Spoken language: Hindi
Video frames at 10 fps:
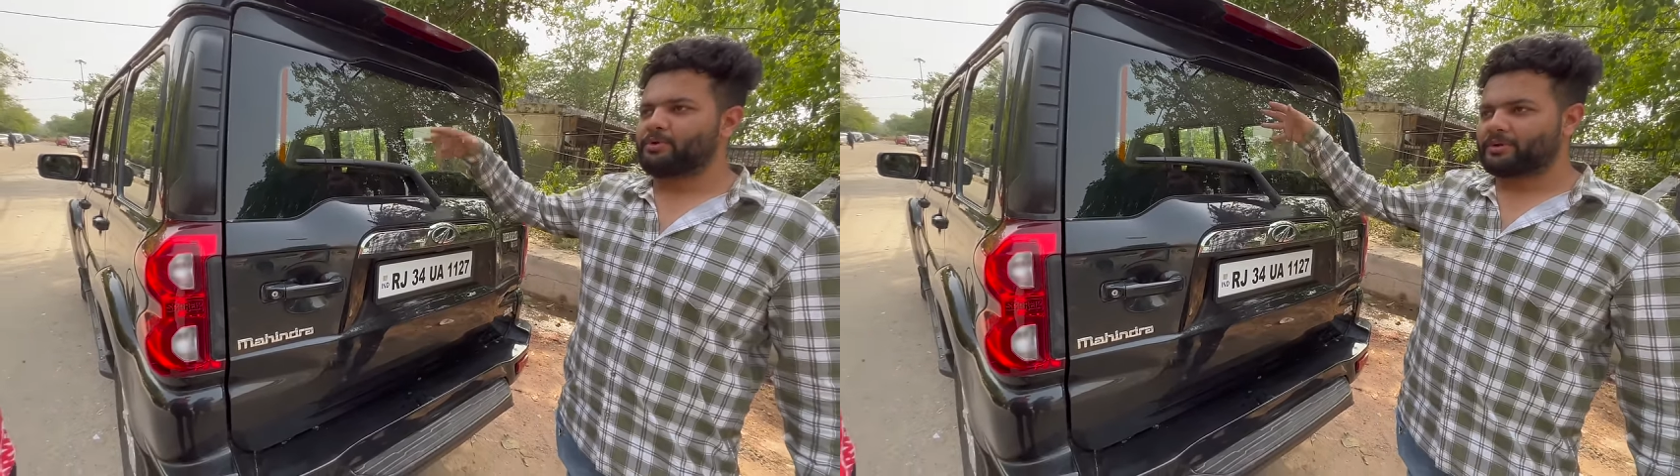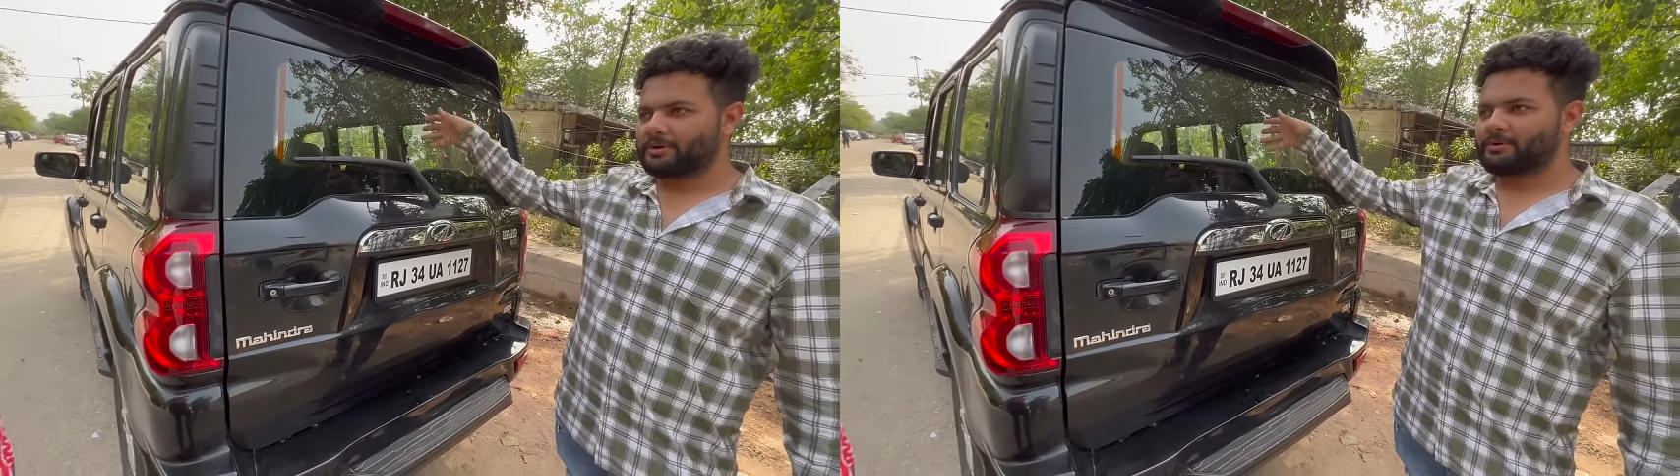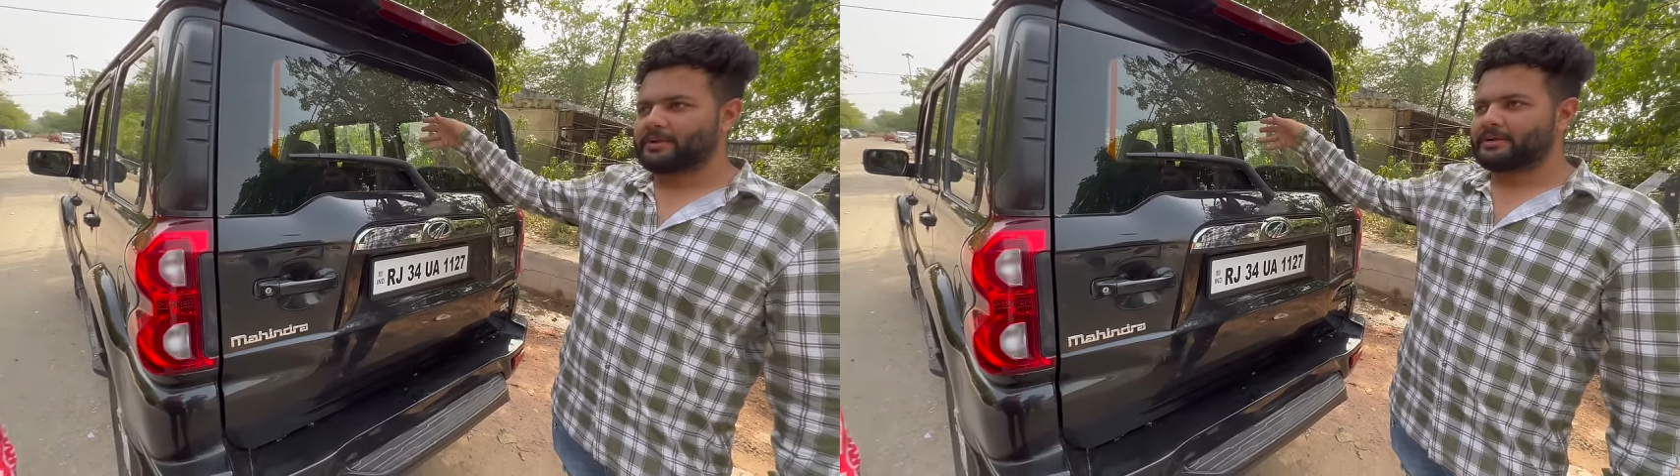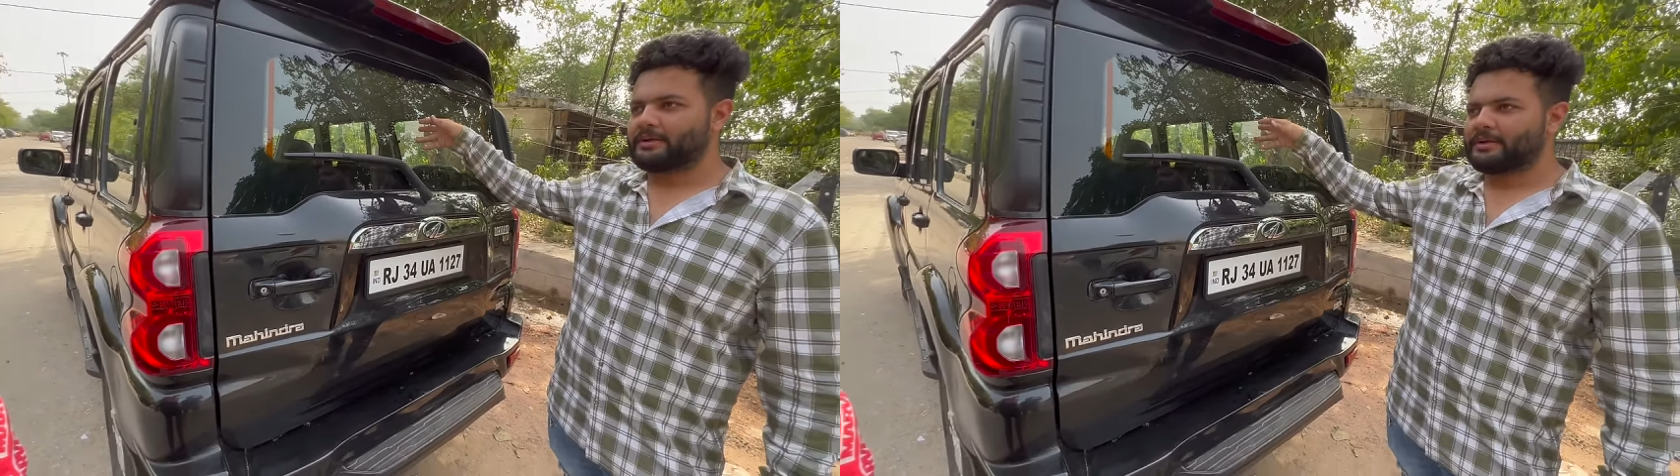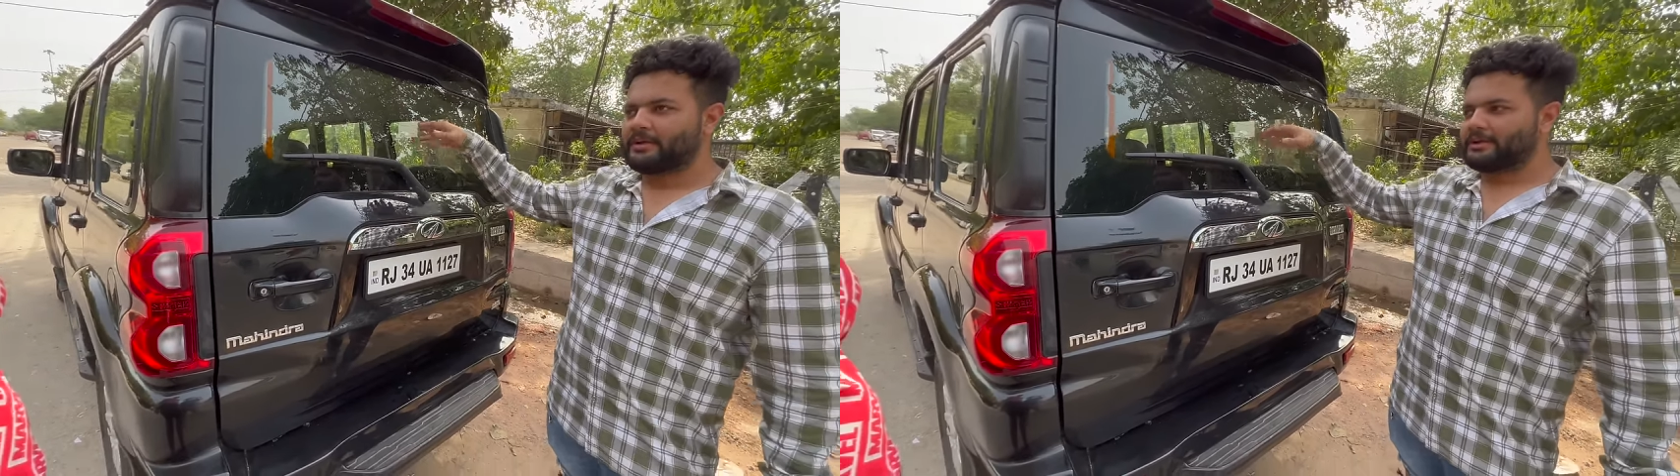बोनट हो गया
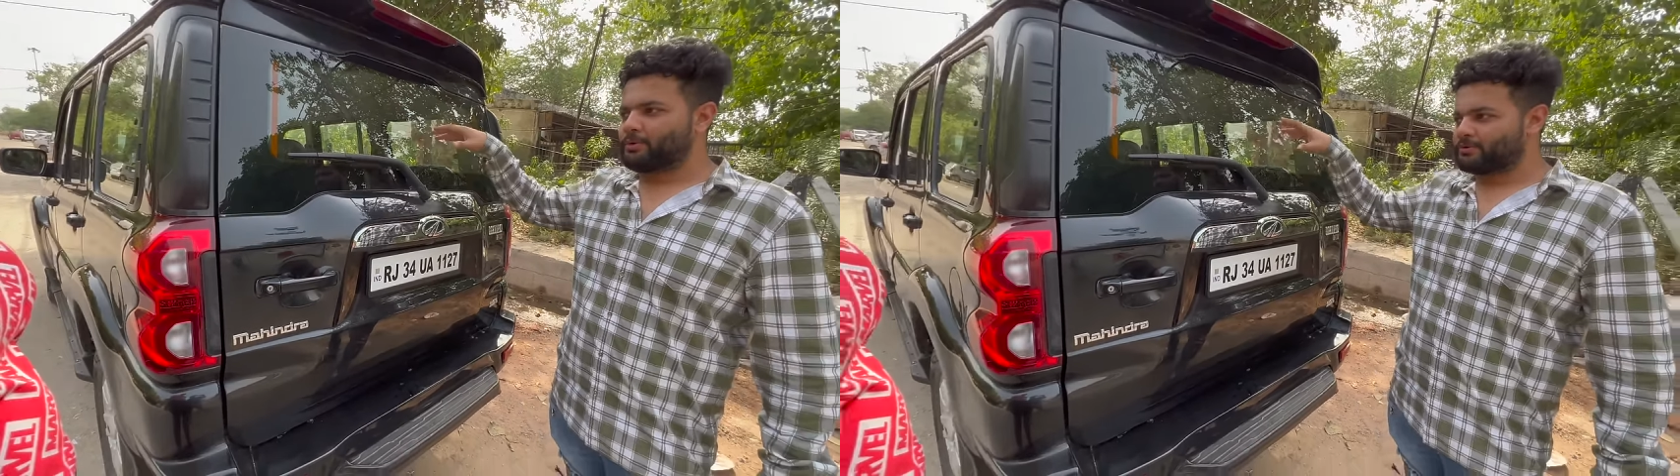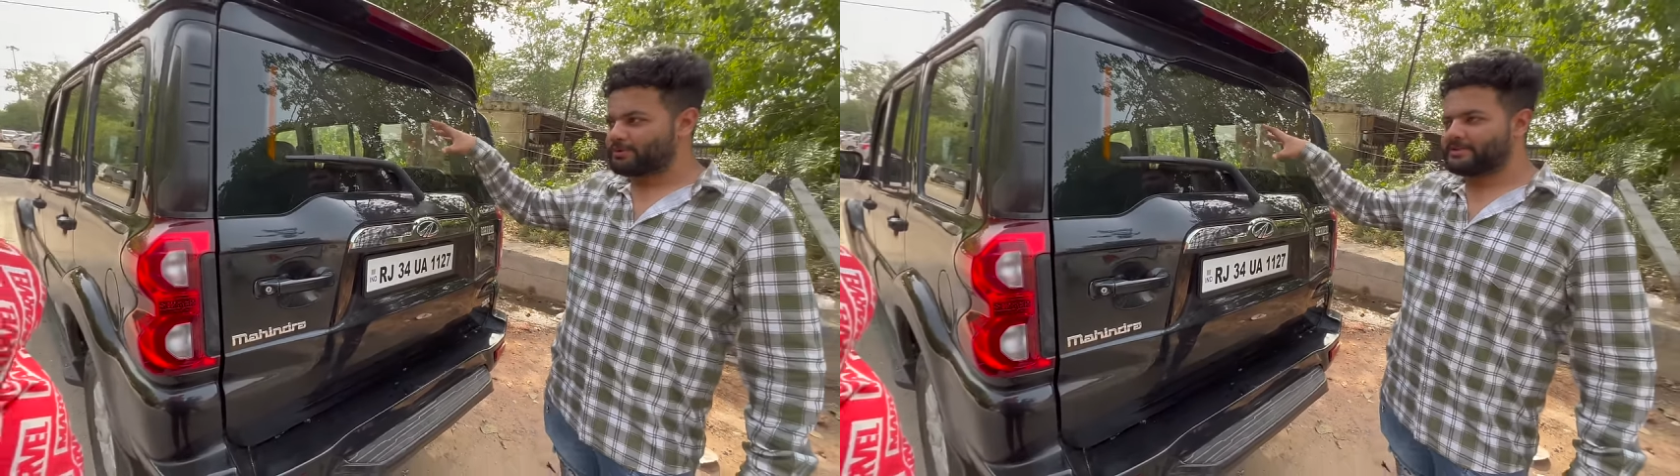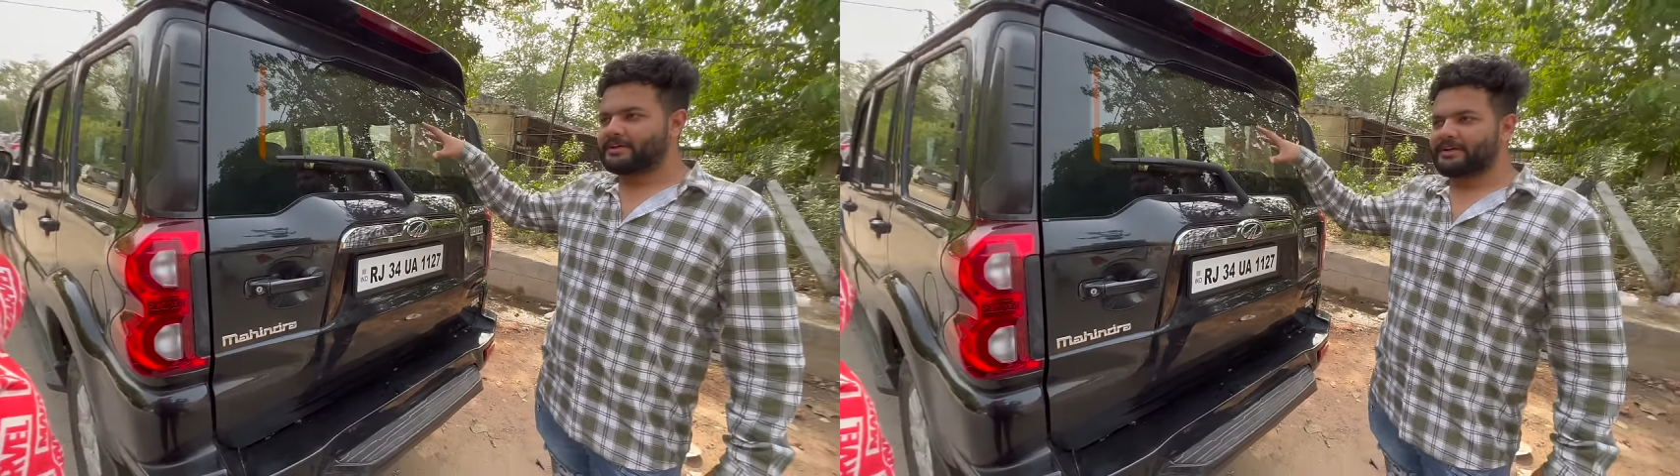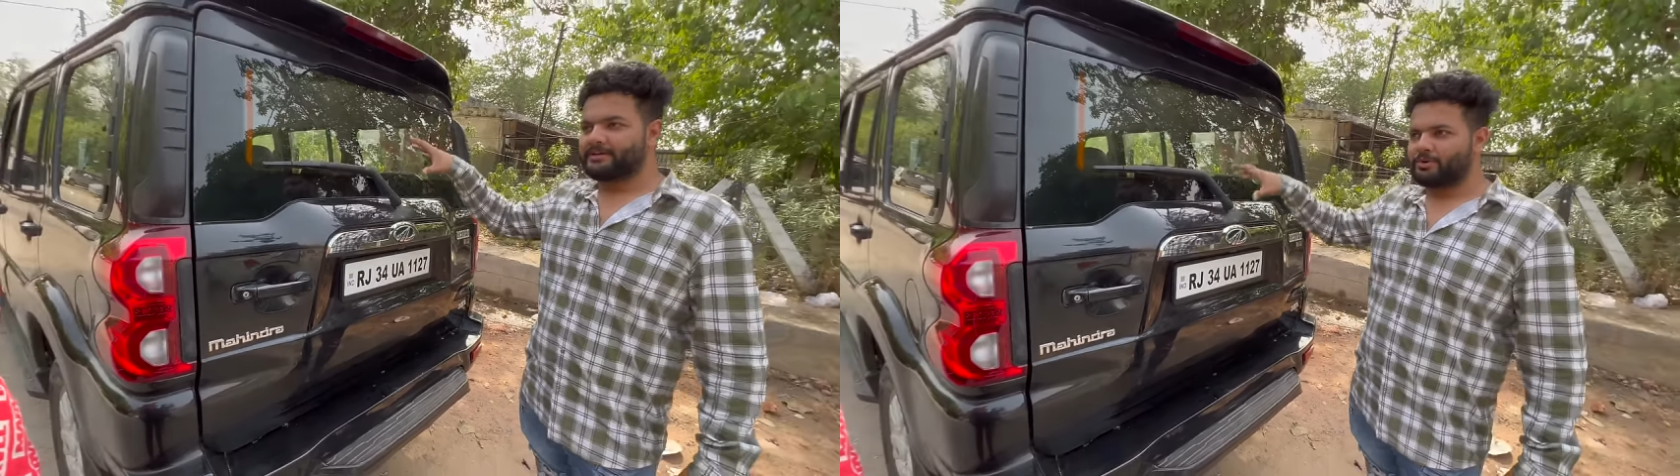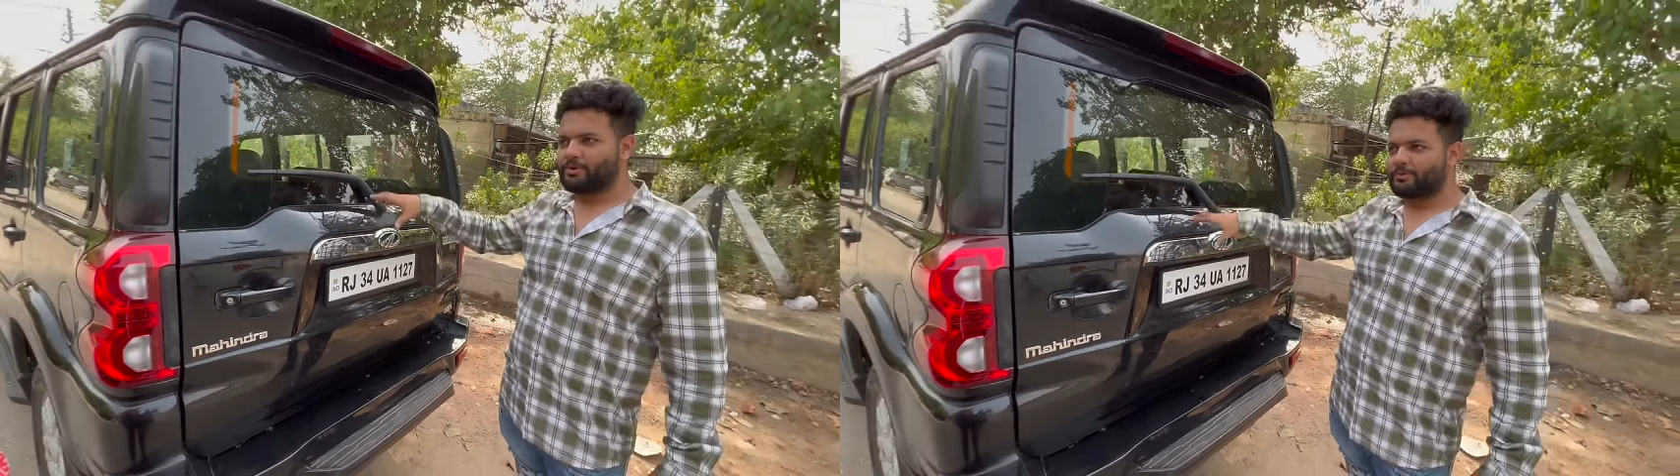हम्म। कुछ चीज़ें जो